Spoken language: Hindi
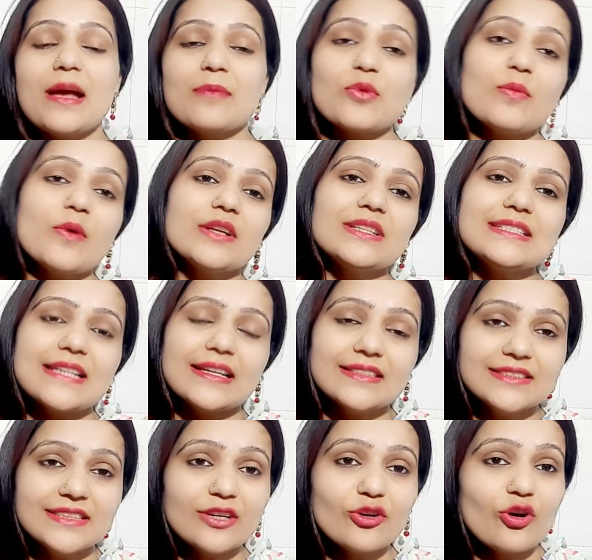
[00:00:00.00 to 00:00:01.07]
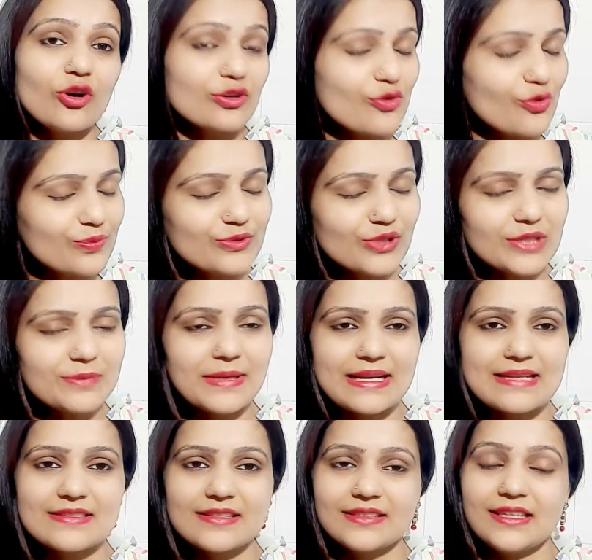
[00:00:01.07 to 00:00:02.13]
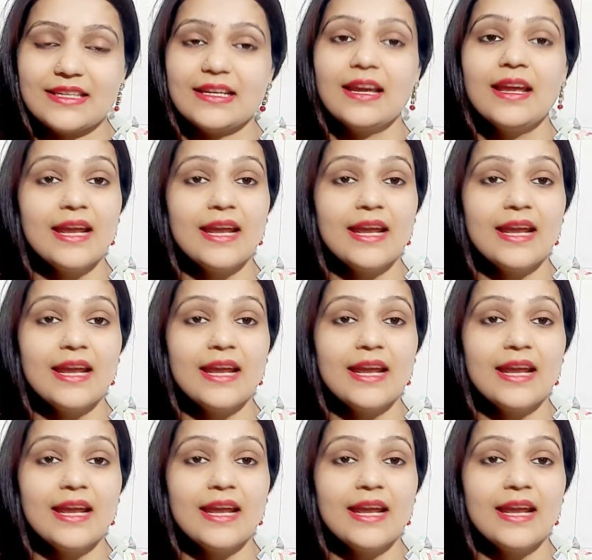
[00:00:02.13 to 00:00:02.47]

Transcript: आप को बहुत ही ज्यादा यंग और खूबसूरत बना सकते हैं